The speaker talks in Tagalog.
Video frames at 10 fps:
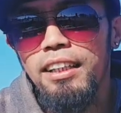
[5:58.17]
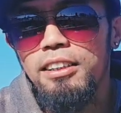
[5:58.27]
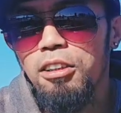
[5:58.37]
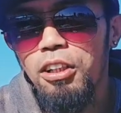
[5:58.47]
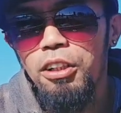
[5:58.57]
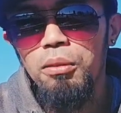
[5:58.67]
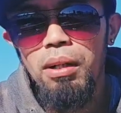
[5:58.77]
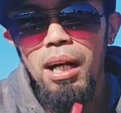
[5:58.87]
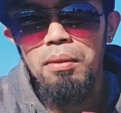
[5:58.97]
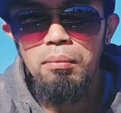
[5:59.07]
So ayun,
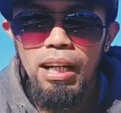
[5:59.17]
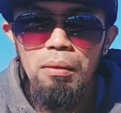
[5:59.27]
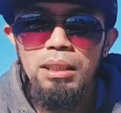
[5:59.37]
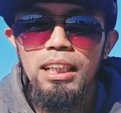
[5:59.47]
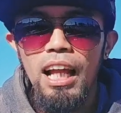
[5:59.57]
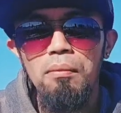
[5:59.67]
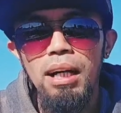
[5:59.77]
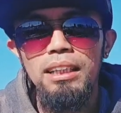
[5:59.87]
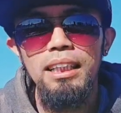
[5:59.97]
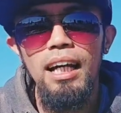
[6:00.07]
maraming maraming
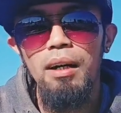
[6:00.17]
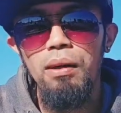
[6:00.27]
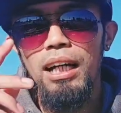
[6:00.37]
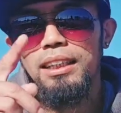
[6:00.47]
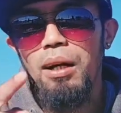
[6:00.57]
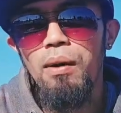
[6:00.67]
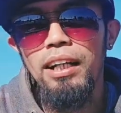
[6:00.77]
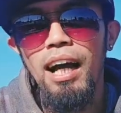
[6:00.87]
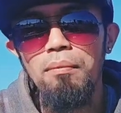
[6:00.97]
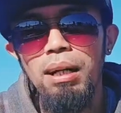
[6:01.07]
salamat sa walang sawa
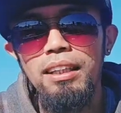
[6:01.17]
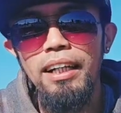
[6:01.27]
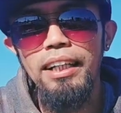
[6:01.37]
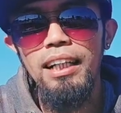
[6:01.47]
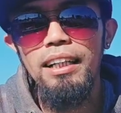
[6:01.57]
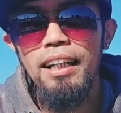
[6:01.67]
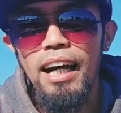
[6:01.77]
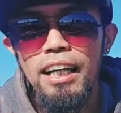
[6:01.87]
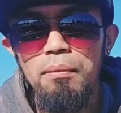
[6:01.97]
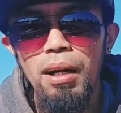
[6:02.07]
na pagtangkilik ng
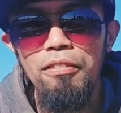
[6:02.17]
aking mga